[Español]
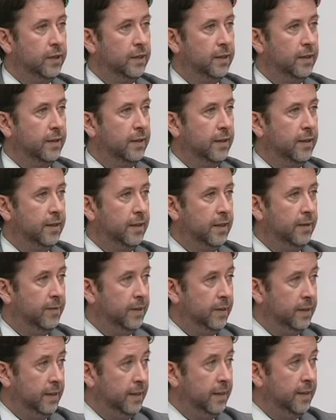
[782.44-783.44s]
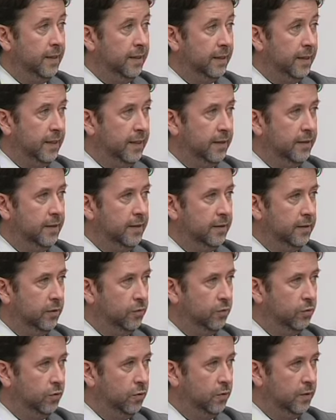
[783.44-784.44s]
que tenga que ver el encaje del
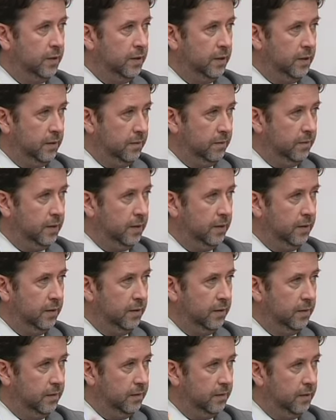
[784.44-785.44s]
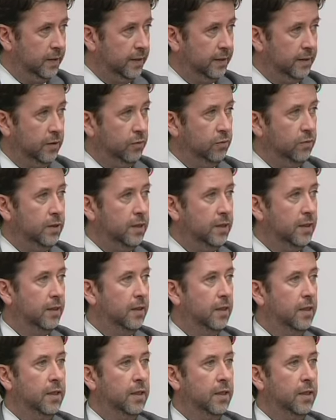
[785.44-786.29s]
Estatuto de Cataluña